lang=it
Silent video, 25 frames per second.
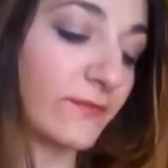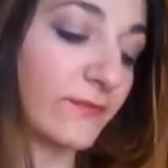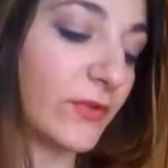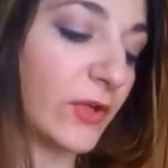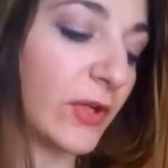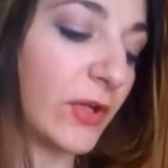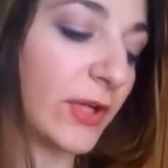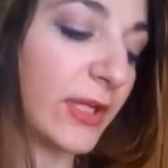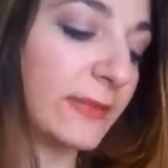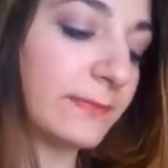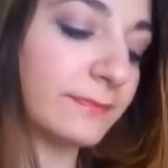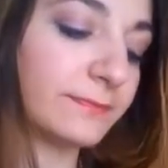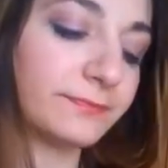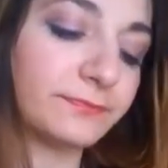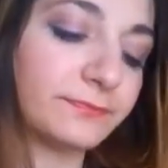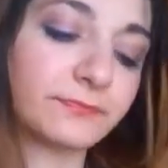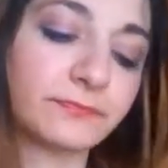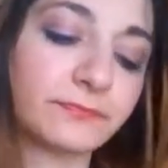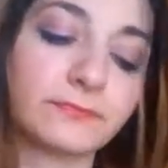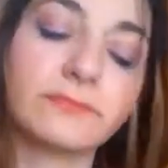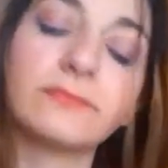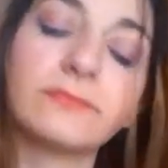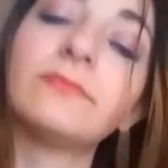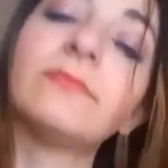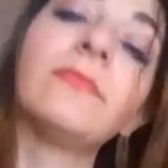per voi
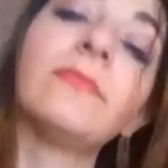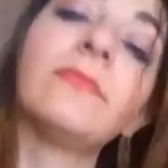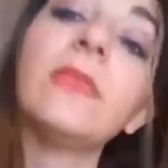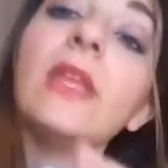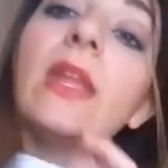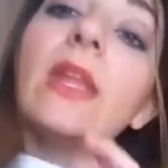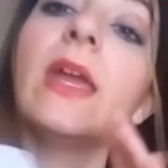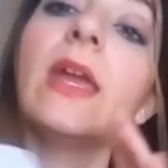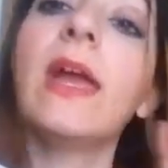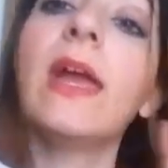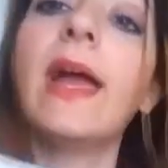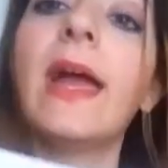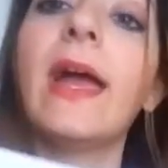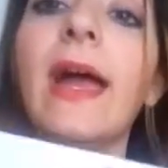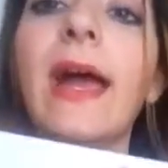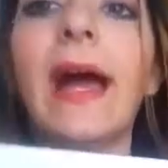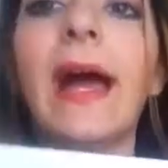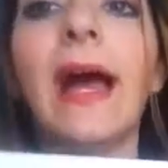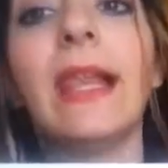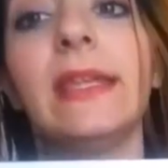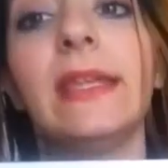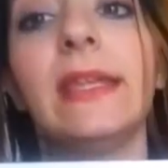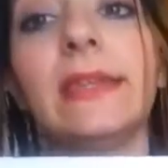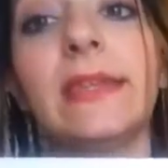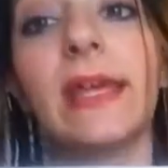
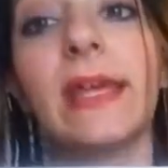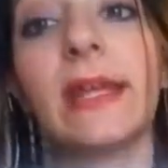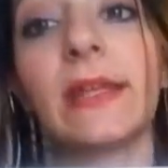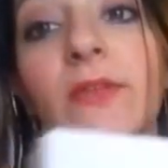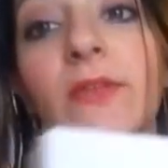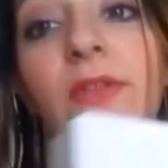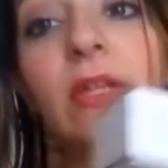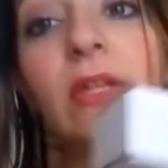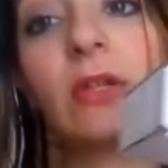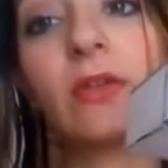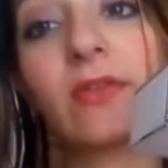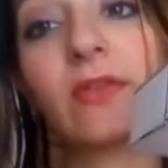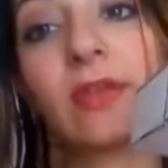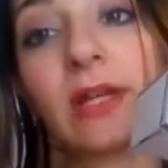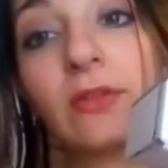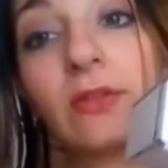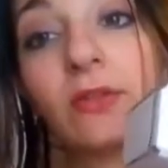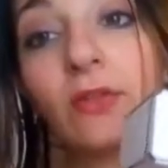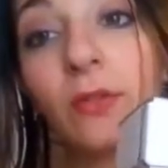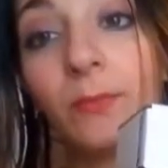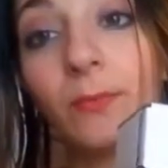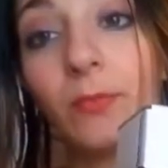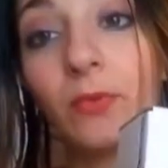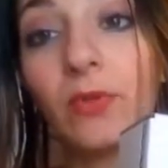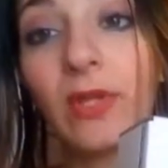all'interno dello
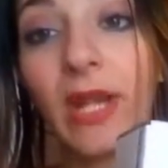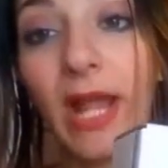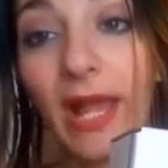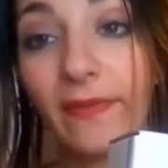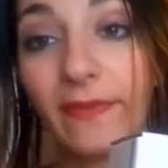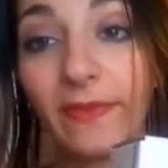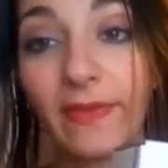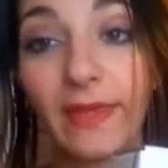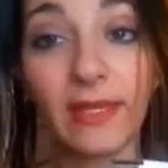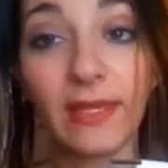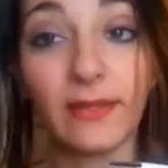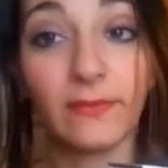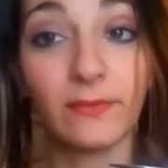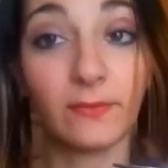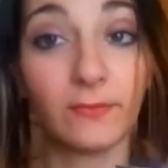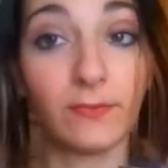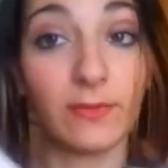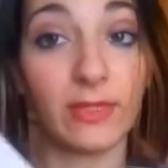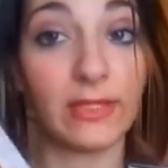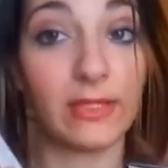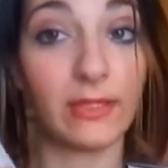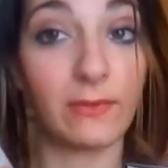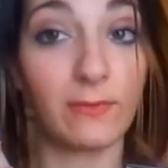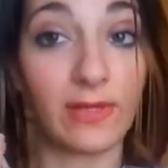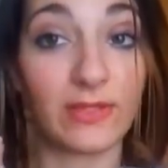scatolo più grande
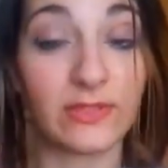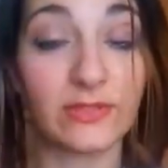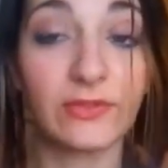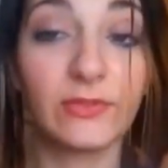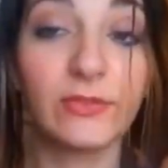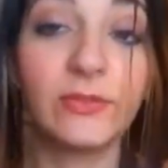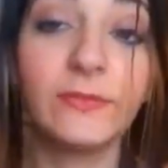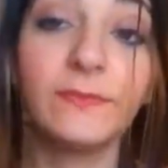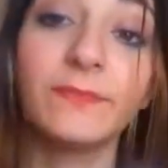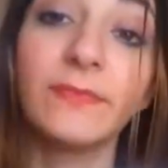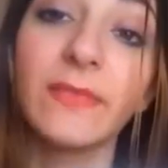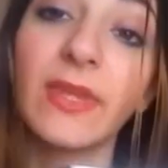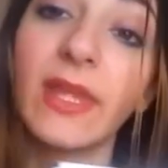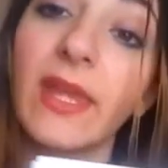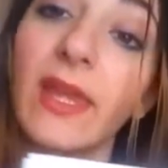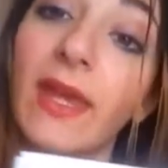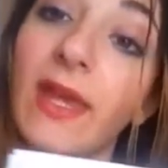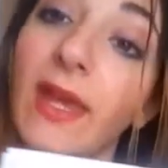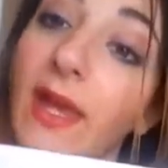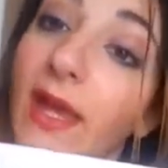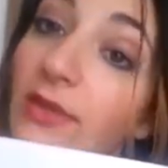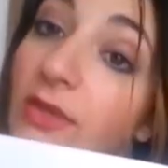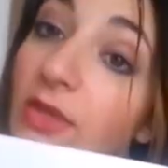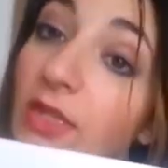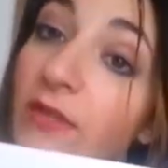quindi questo
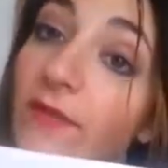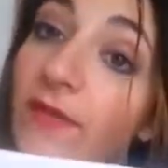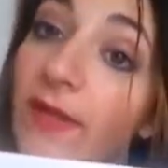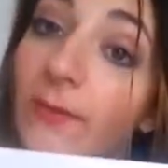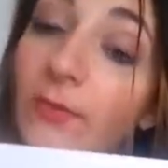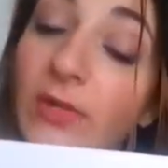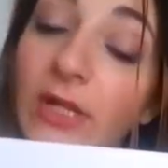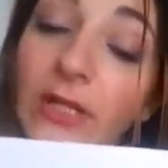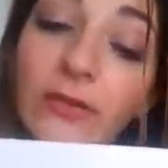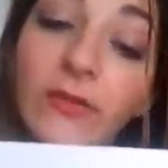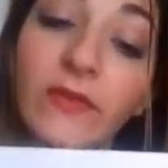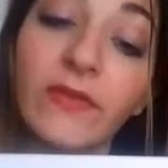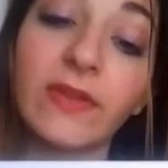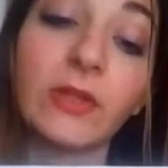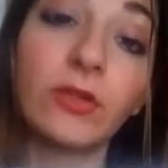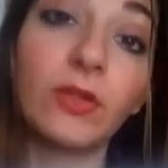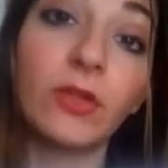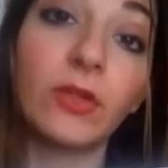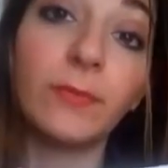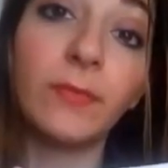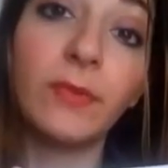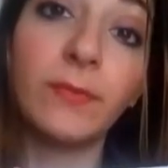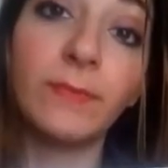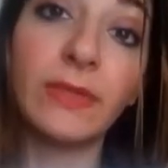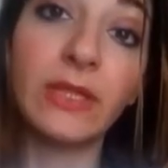troviamo un altro
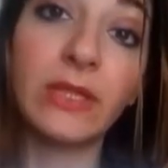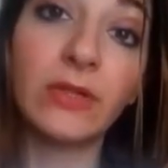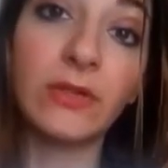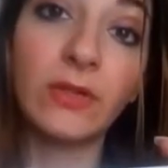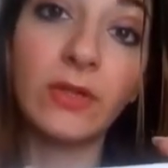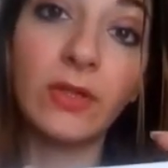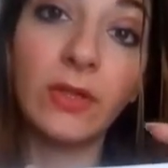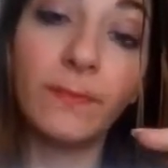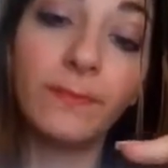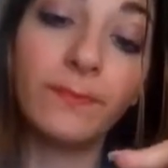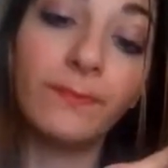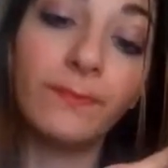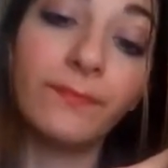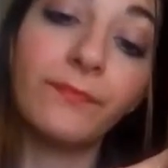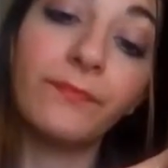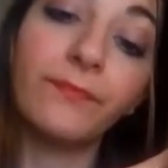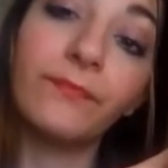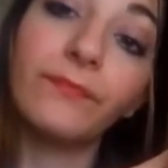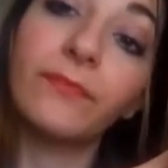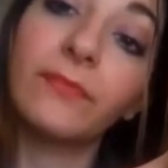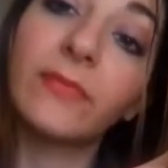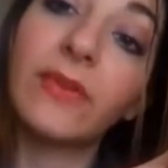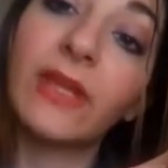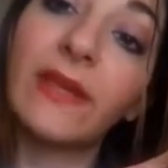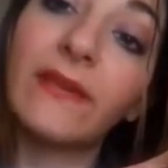scatolo più piccolo
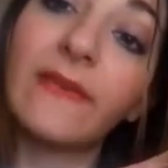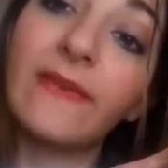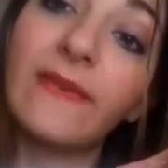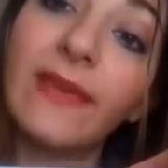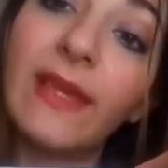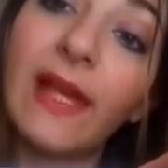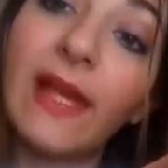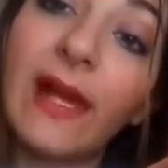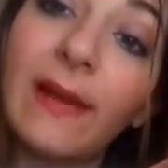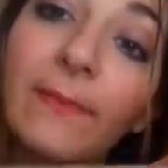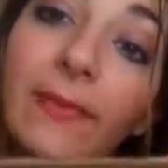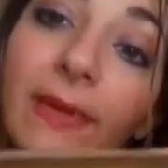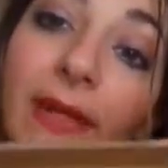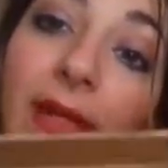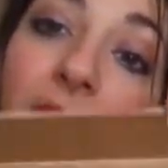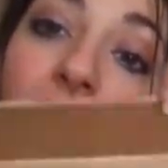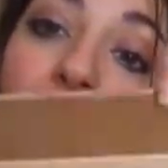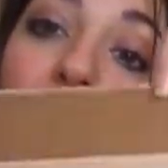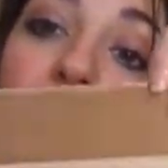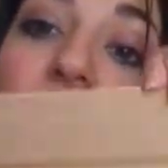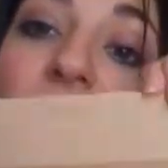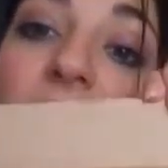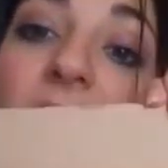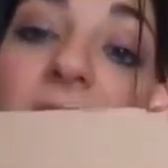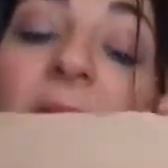che si
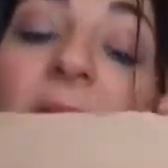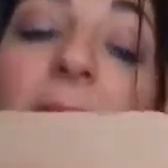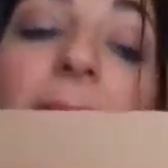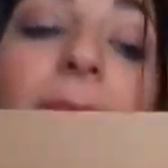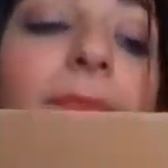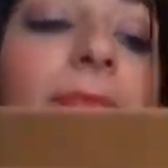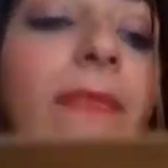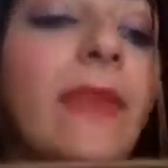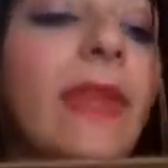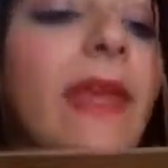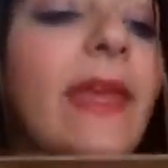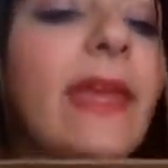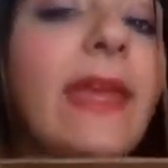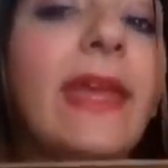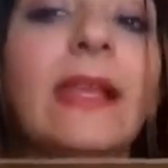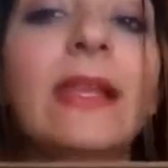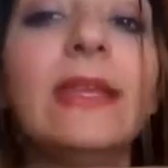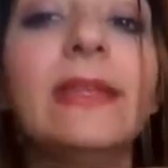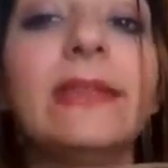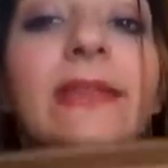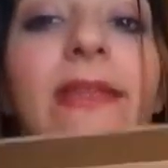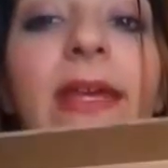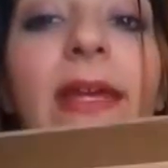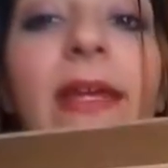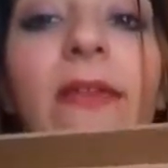apre così e
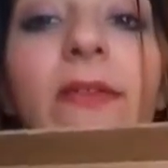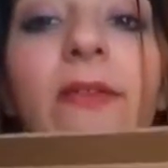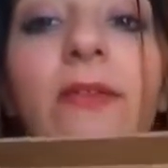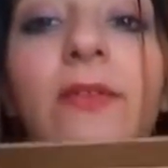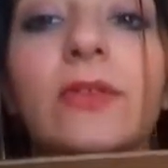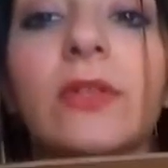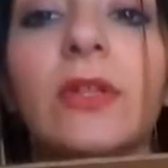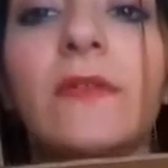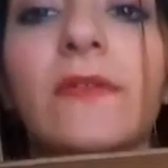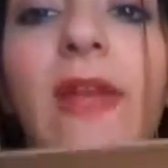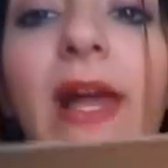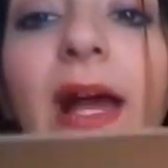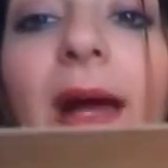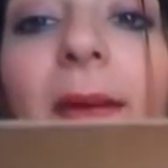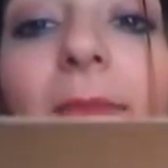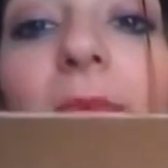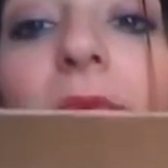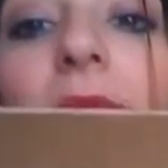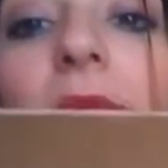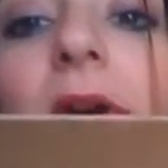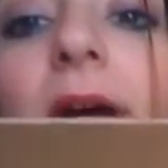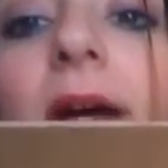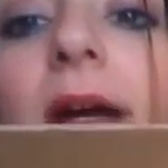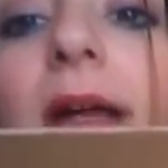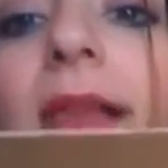all'interno
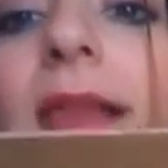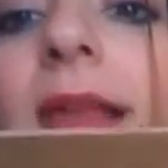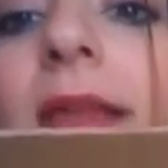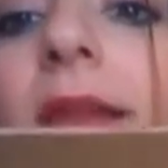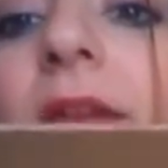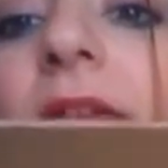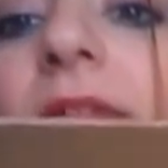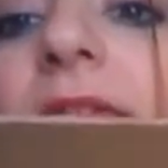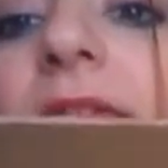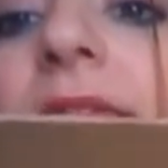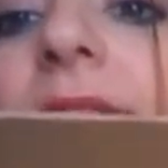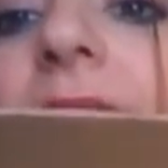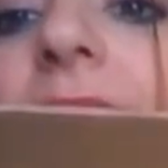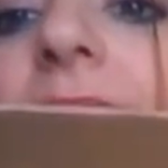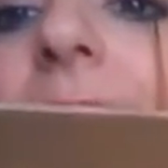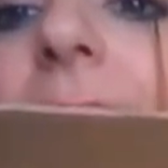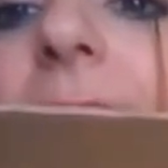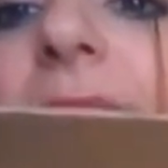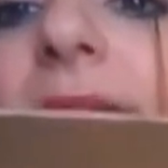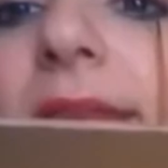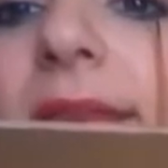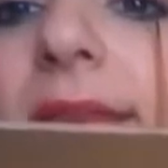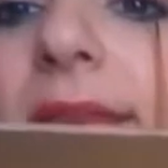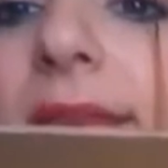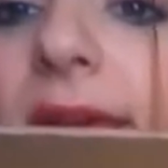troviamo le nostre
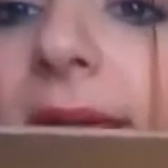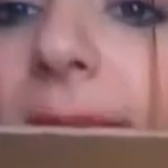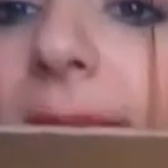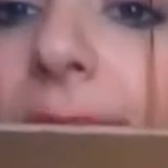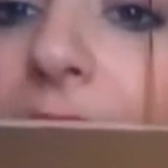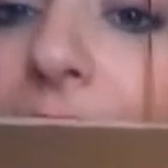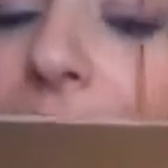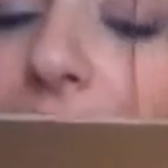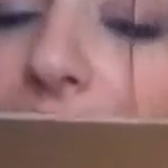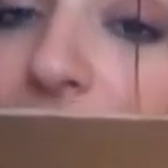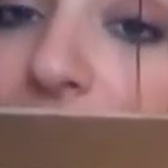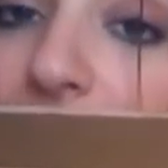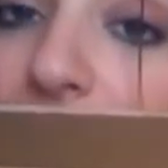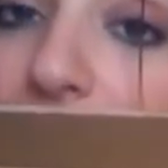limette